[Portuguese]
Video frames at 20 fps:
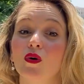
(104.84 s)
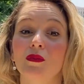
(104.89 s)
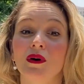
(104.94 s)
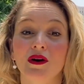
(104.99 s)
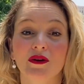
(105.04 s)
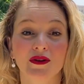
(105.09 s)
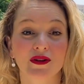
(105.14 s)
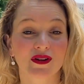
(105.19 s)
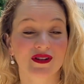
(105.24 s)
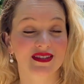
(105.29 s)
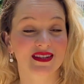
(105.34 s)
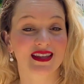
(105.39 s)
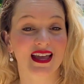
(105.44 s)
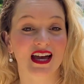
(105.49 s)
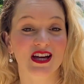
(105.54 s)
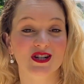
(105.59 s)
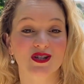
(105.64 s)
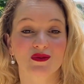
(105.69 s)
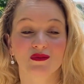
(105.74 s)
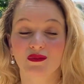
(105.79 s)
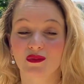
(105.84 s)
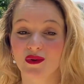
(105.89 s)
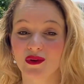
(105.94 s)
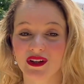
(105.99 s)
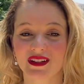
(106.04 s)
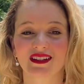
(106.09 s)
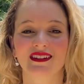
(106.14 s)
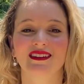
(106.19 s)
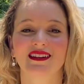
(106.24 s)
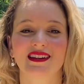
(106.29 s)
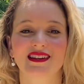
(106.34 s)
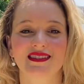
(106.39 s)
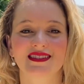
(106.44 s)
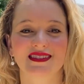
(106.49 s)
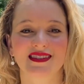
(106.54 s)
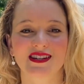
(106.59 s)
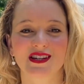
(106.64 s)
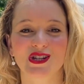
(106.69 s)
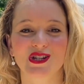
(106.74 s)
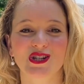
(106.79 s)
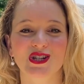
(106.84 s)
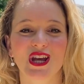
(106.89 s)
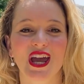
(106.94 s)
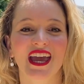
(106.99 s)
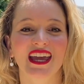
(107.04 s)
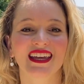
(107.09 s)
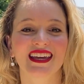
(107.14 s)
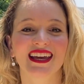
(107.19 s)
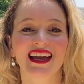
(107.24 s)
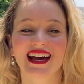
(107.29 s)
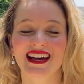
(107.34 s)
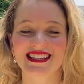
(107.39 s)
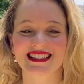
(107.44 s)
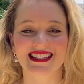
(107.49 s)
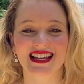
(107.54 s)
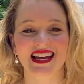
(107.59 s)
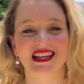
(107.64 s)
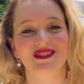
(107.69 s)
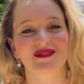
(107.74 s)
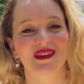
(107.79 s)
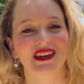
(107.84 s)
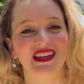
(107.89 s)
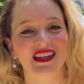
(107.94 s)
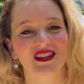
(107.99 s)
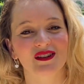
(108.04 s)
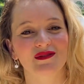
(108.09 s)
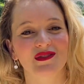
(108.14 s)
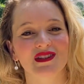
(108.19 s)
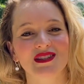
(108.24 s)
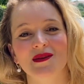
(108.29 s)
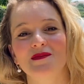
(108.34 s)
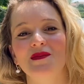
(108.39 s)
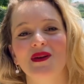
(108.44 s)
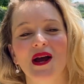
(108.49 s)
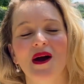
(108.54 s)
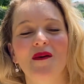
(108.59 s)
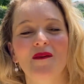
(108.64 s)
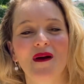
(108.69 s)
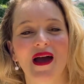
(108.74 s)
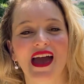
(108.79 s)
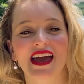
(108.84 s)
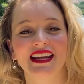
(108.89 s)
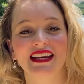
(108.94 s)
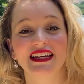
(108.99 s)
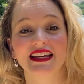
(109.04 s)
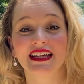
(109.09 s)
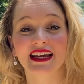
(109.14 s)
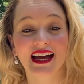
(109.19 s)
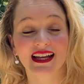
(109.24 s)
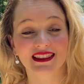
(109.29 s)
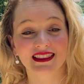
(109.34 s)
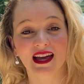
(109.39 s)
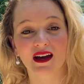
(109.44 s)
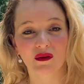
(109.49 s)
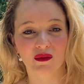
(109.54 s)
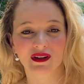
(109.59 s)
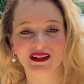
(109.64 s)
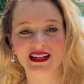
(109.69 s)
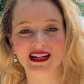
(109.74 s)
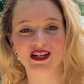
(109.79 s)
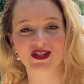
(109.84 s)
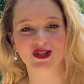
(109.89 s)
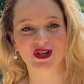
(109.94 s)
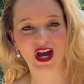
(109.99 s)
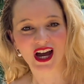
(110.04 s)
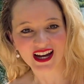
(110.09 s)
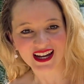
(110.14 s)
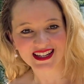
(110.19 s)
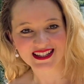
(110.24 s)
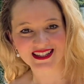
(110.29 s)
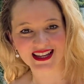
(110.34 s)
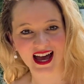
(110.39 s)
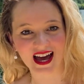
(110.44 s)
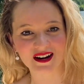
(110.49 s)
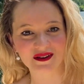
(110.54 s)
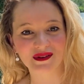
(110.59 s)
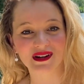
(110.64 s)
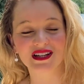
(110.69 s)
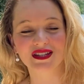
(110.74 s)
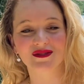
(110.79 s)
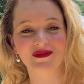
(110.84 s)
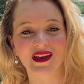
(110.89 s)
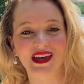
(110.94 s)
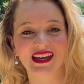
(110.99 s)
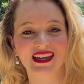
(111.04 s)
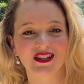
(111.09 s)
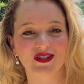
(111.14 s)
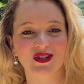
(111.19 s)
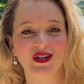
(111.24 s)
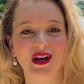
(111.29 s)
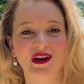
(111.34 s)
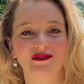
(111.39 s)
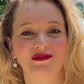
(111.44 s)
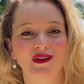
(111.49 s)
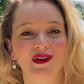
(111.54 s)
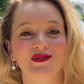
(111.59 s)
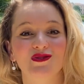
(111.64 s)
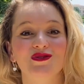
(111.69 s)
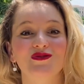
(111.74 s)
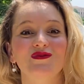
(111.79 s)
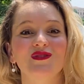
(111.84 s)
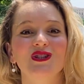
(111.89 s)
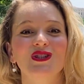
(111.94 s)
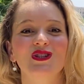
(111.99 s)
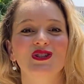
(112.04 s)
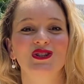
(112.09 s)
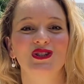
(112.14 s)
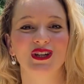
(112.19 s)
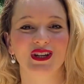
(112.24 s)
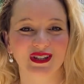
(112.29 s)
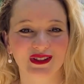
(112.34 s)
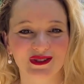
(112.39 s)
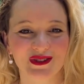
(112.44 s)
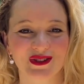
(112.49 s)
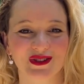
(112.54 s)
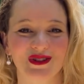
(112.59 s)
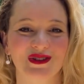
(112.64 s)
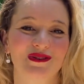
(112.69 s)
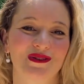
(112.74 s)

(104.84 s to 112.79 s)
Uma curiosidade muito interessante é que casais vêm aqui fazer pré-wedding e até quando eles já casaram, eles vêm aqui tirar fotos vestidos de